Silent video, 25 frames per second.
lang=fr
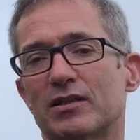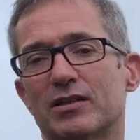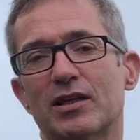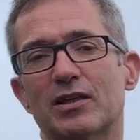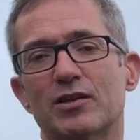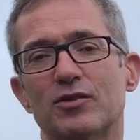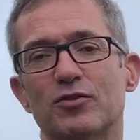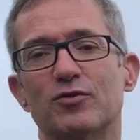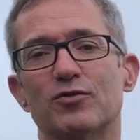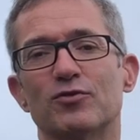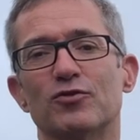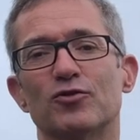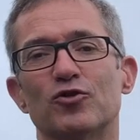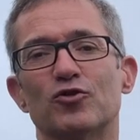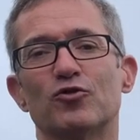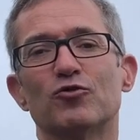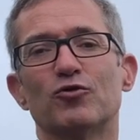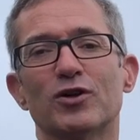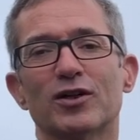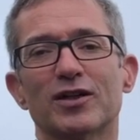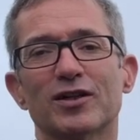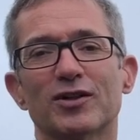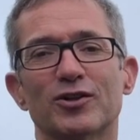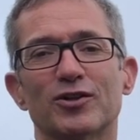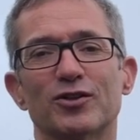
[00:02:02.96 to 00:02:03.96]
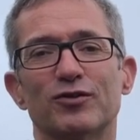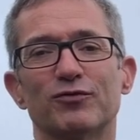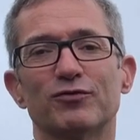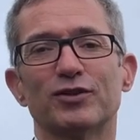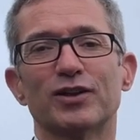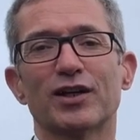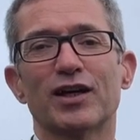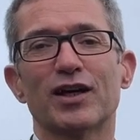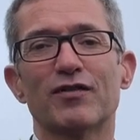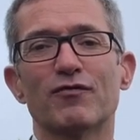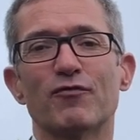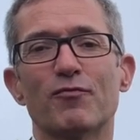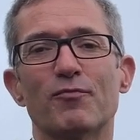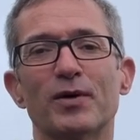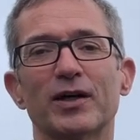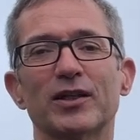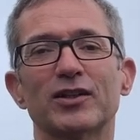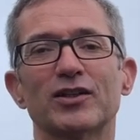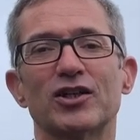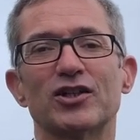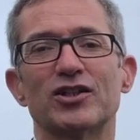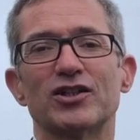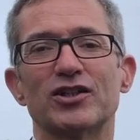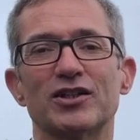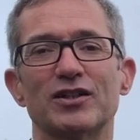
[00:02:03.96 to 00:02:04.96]
cette joie que je voudrais vous
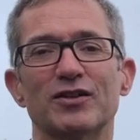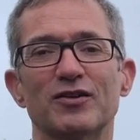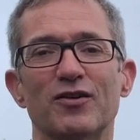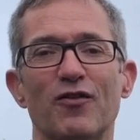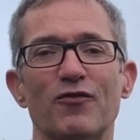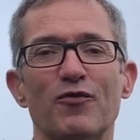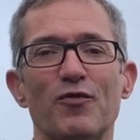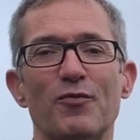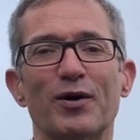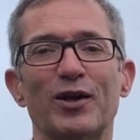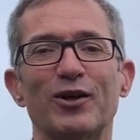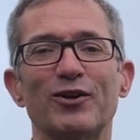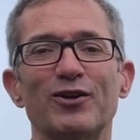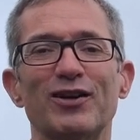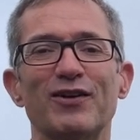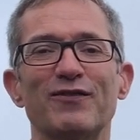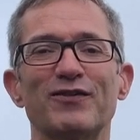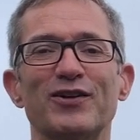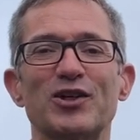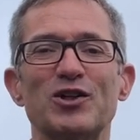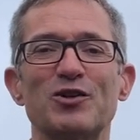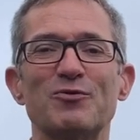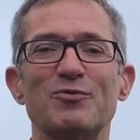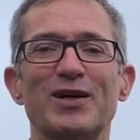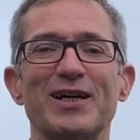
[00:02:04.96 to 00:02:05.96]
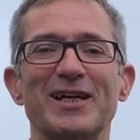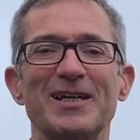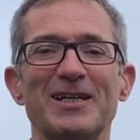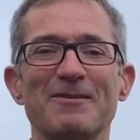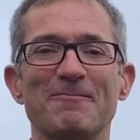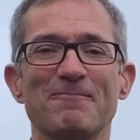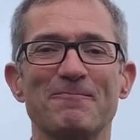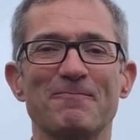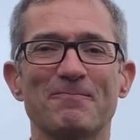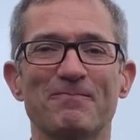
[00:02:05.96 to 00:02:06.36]
partager en vous parlant de la Vierge Marie.